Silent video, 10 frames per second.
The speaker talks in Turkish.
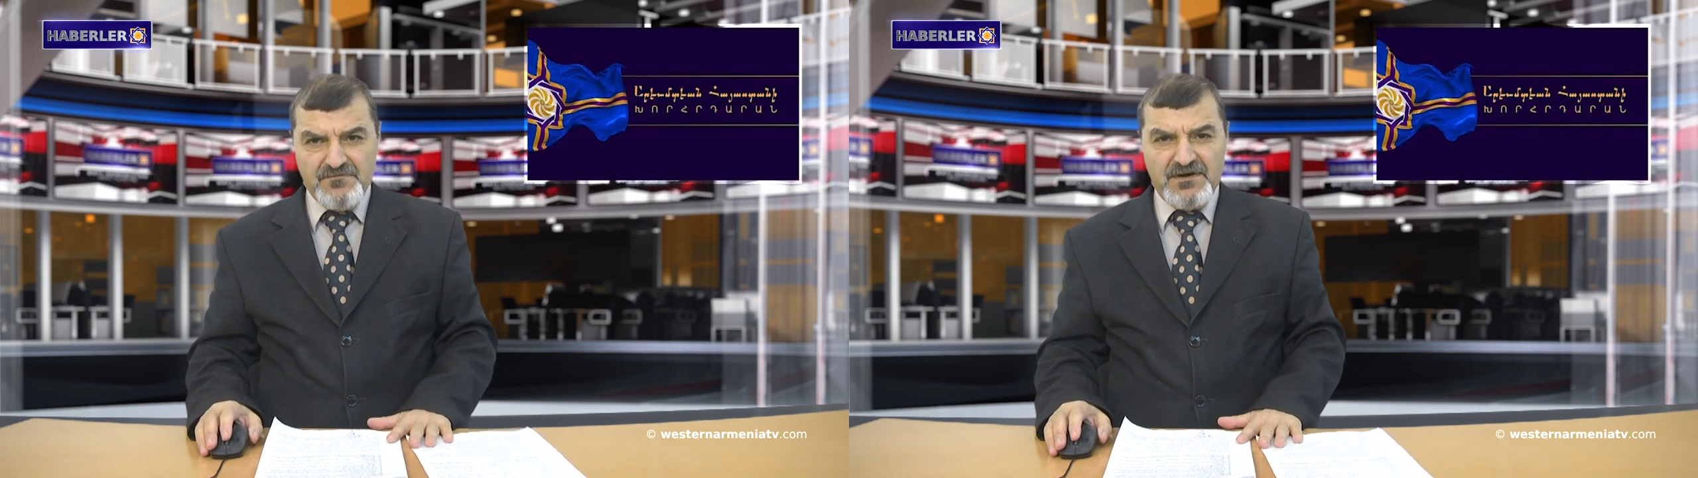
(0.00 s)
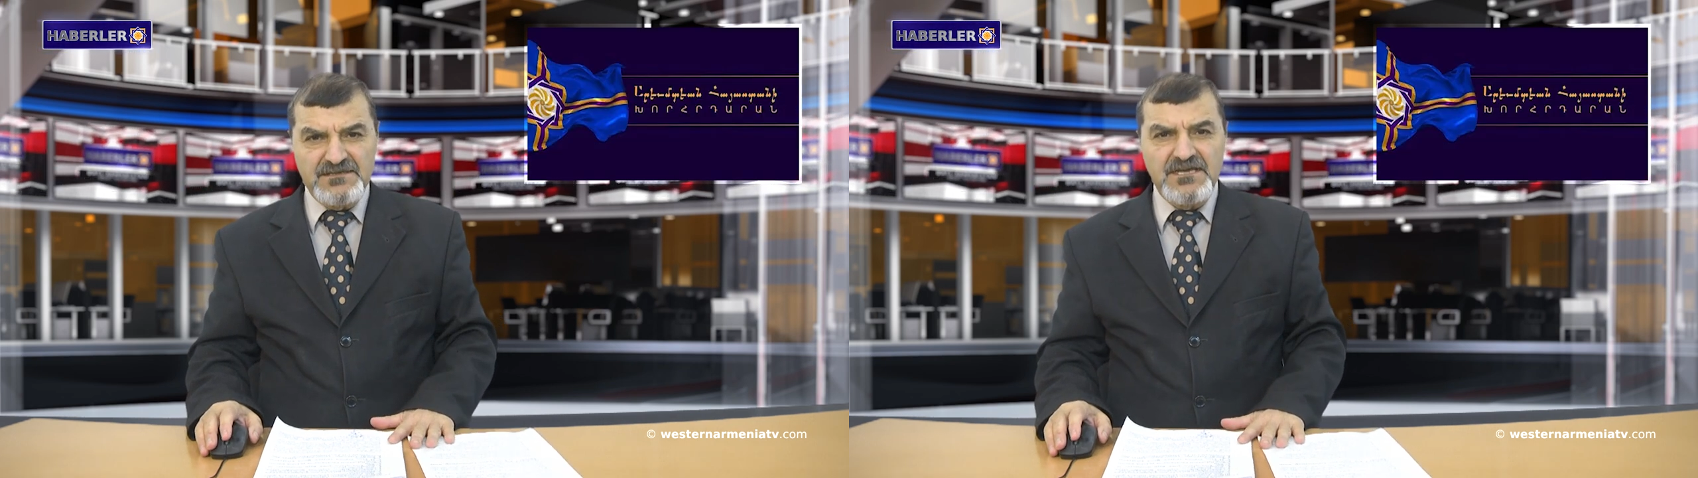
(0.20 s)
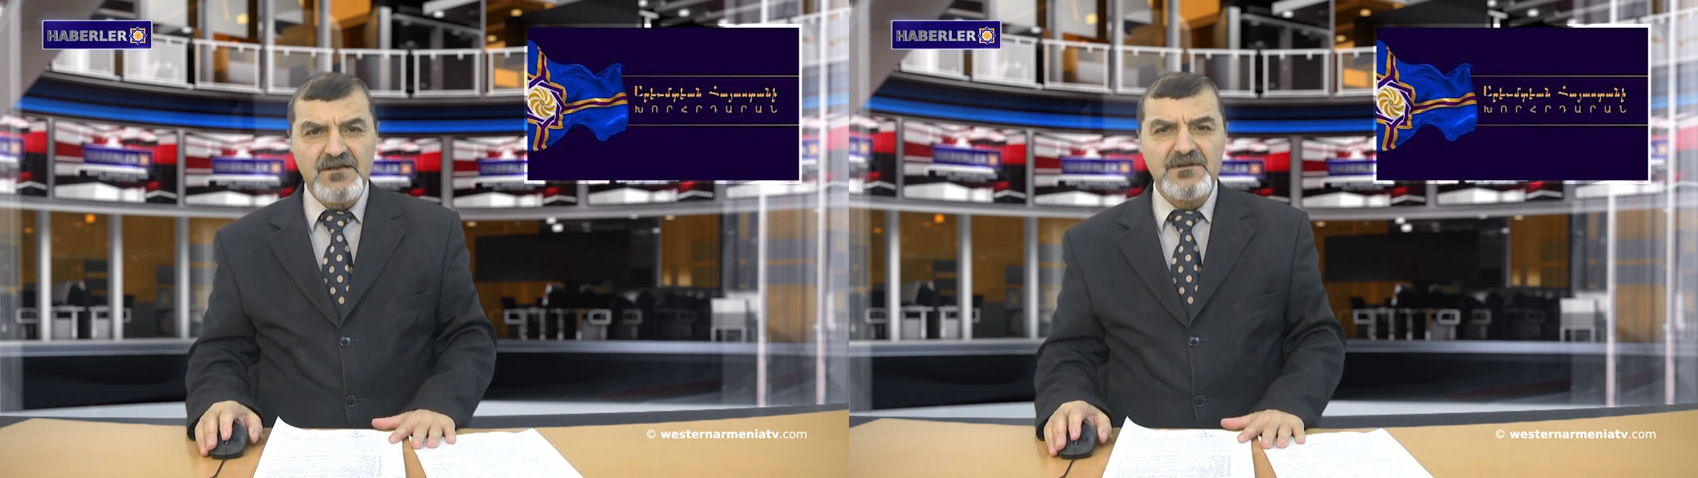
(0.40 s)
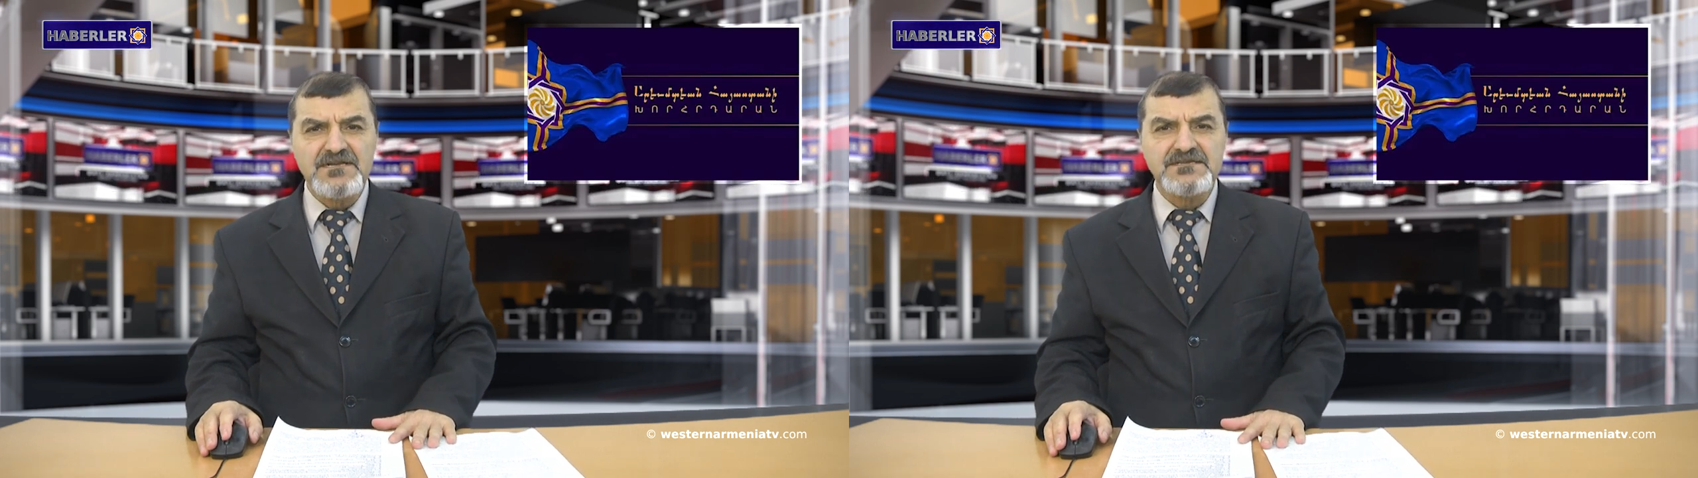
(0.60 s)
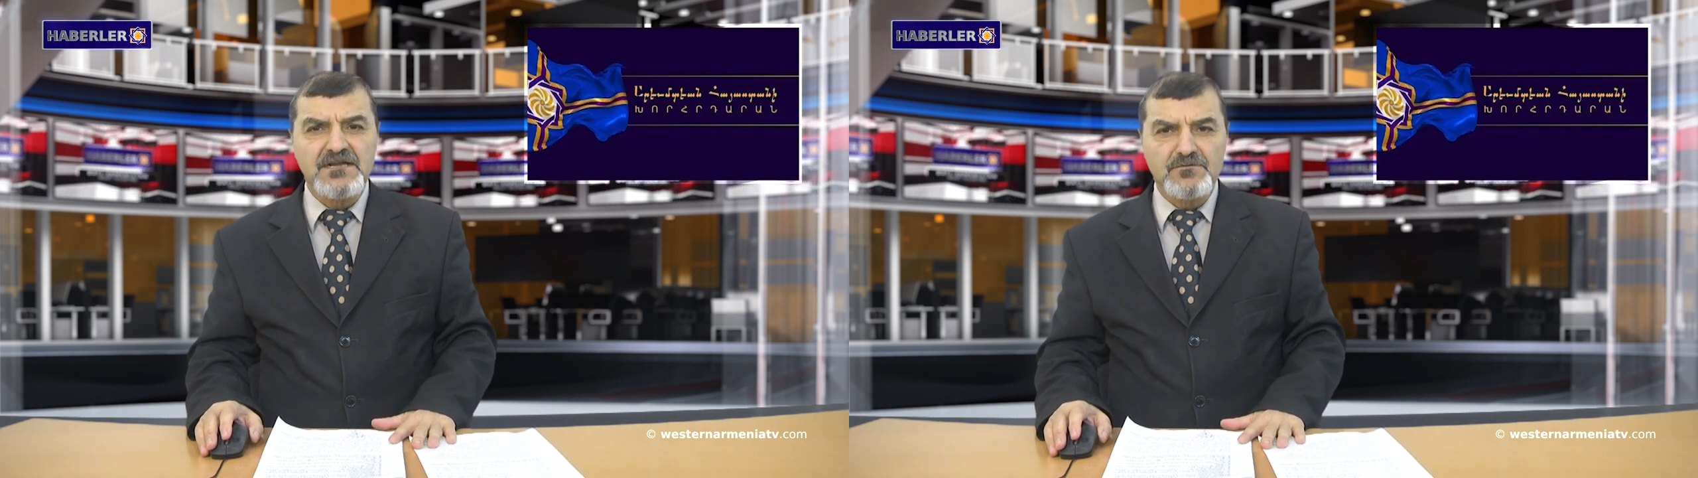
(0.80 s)
Batı
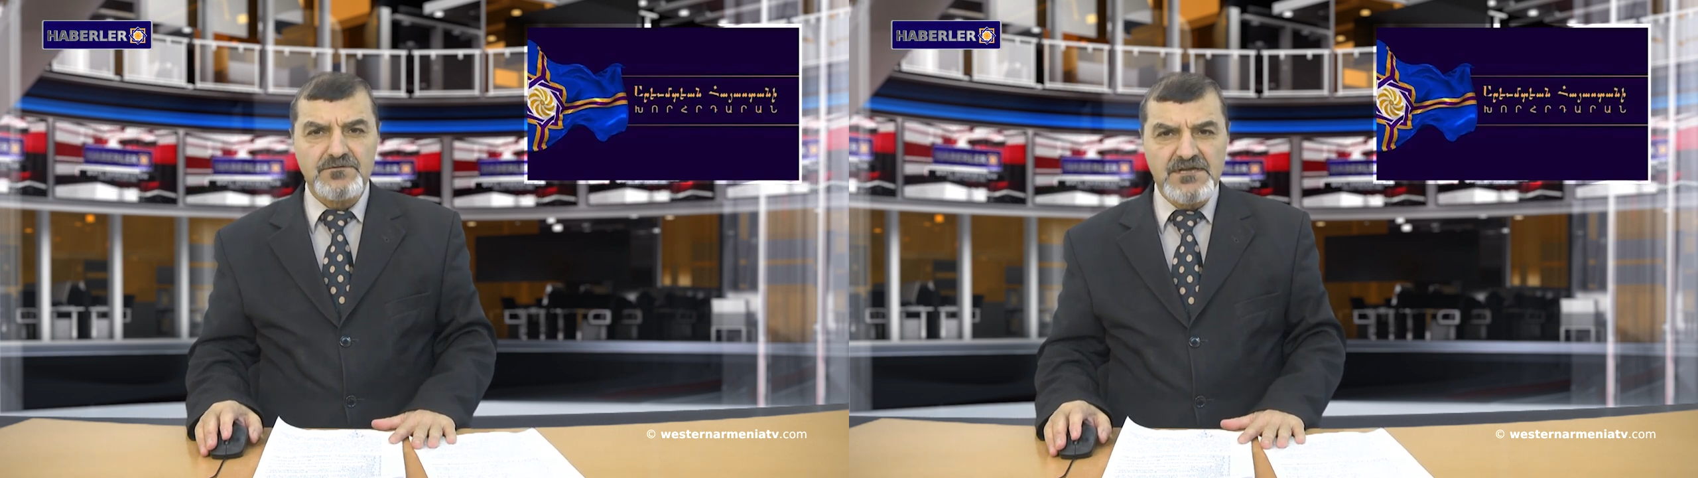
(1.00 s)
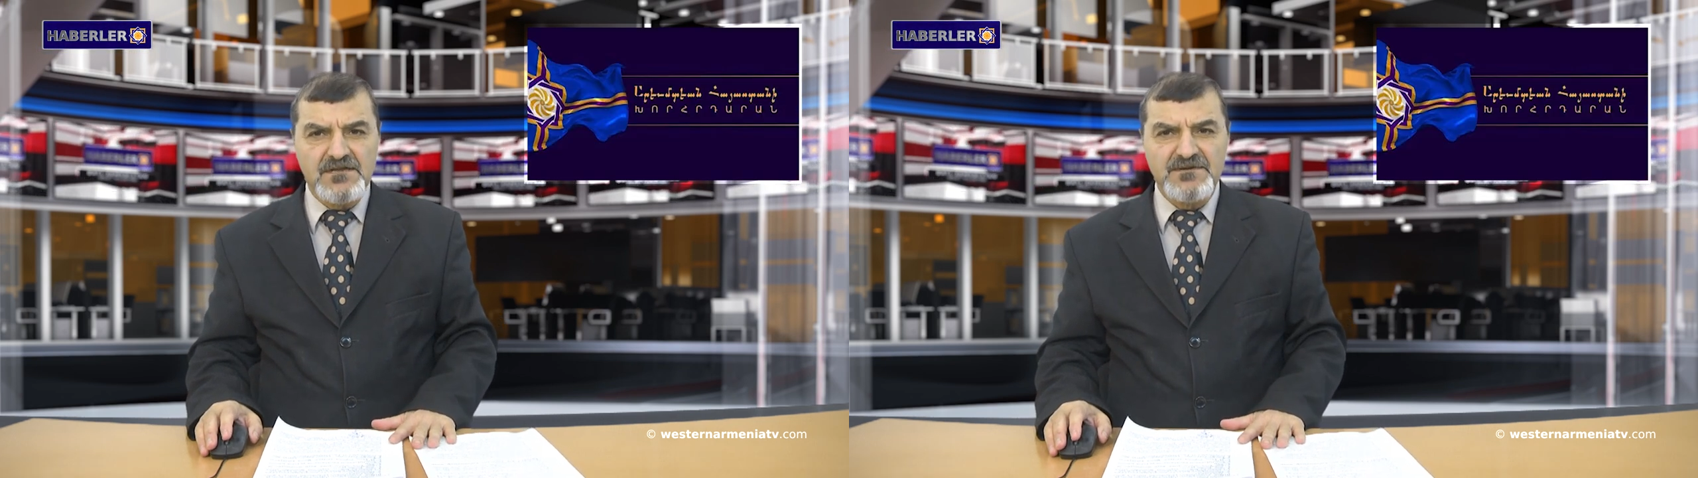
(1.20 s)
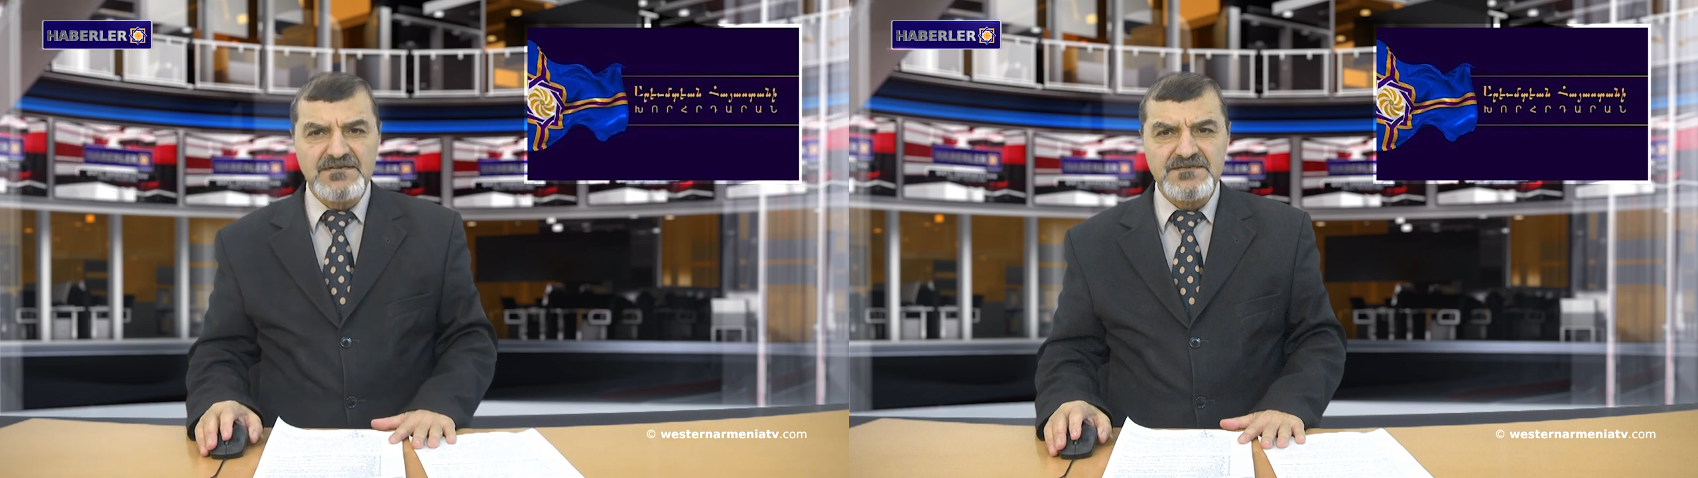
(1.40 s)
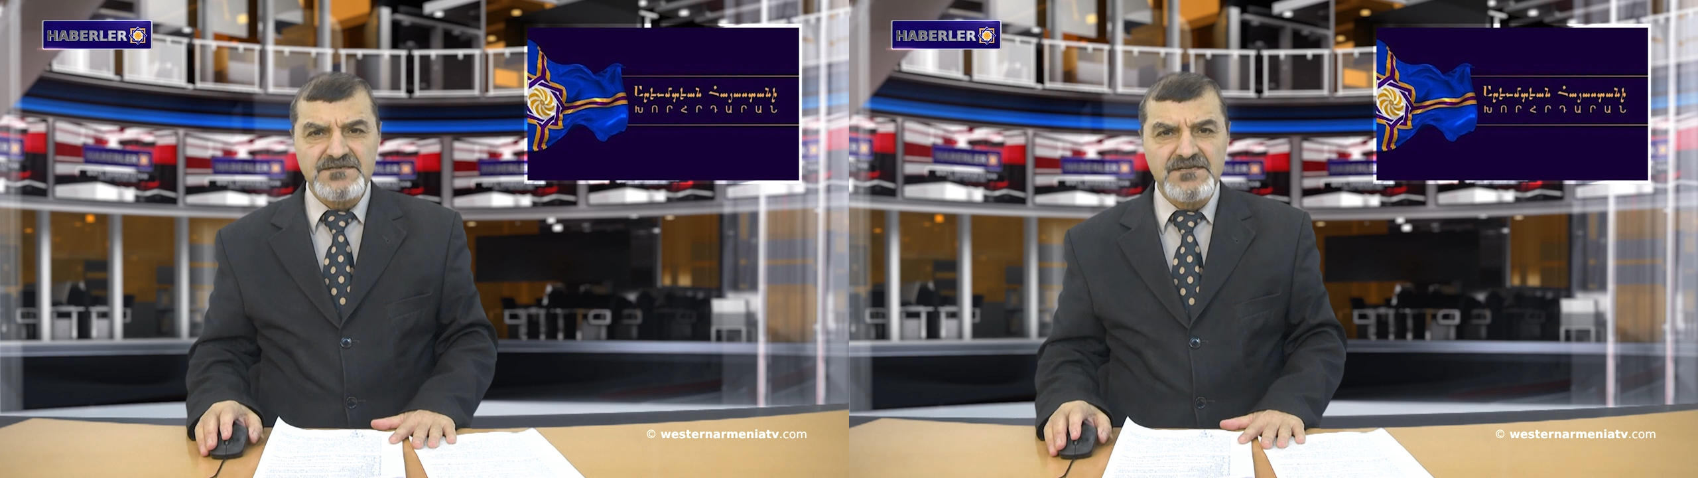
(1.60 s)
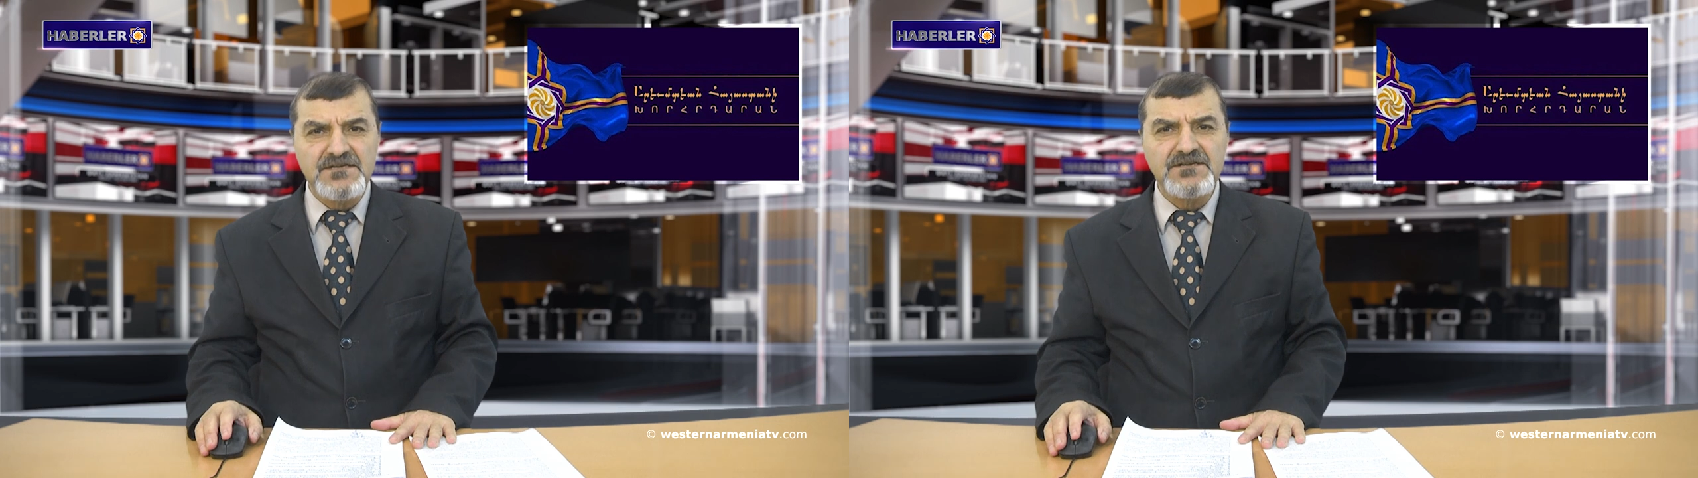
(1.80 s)
Ermenistan Ulusal
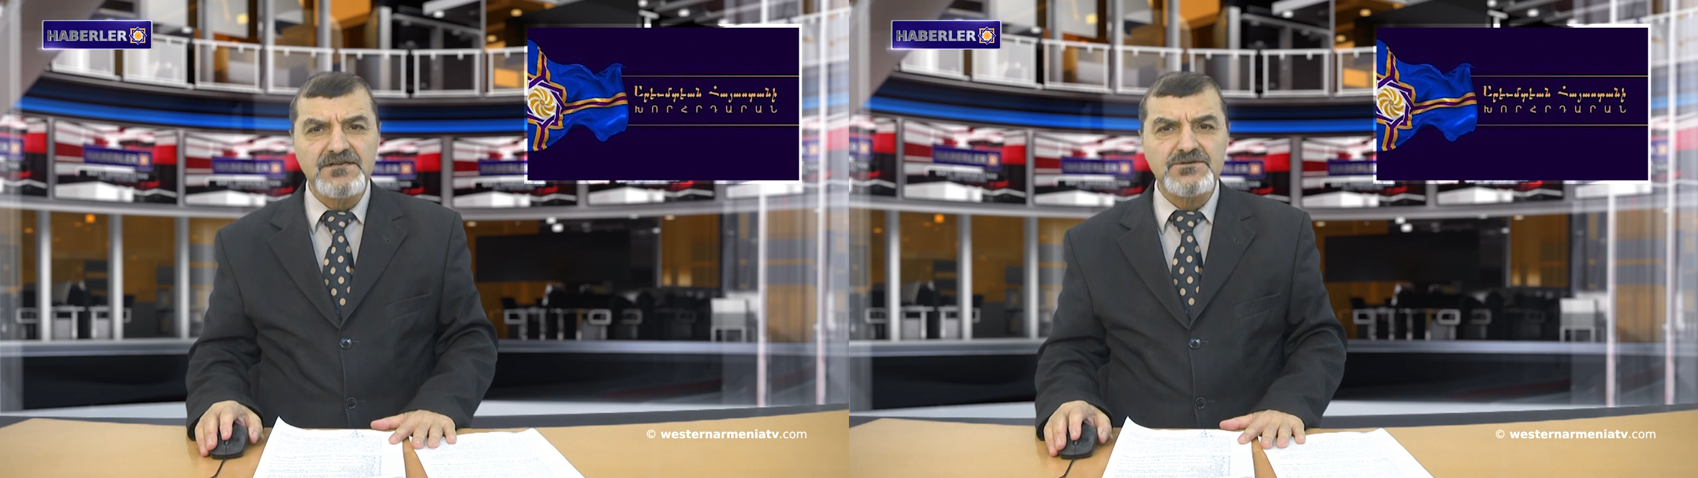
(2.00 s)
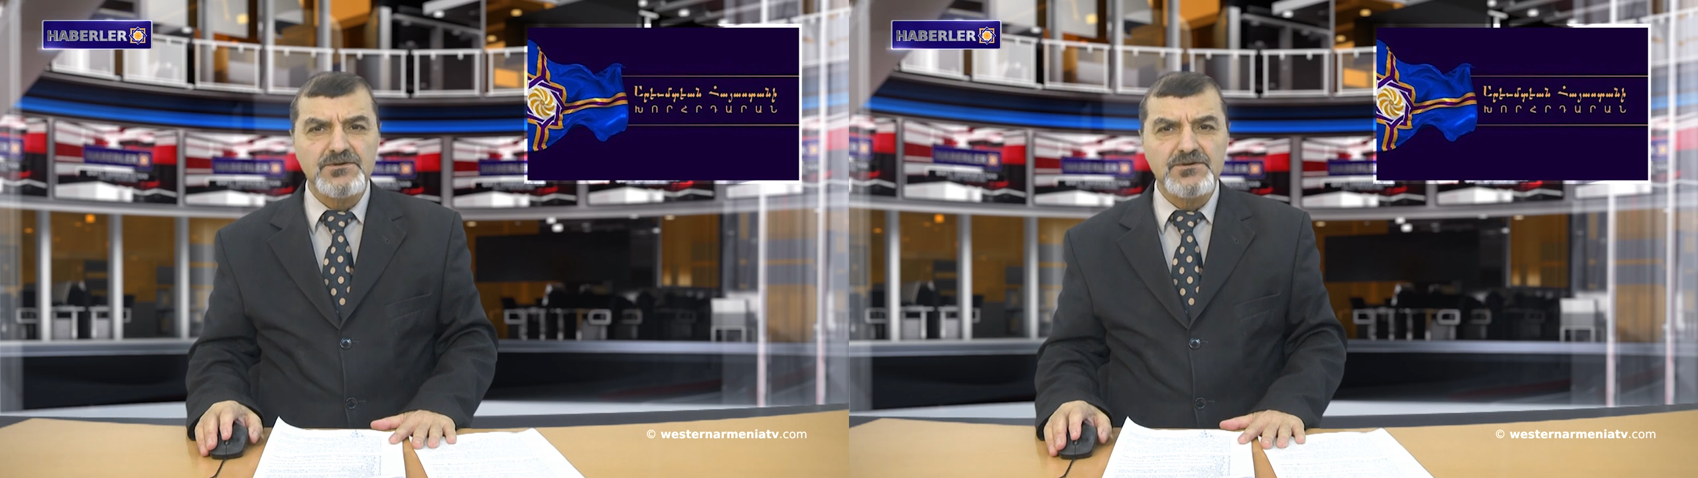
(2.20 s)
Meclisi'nin yıl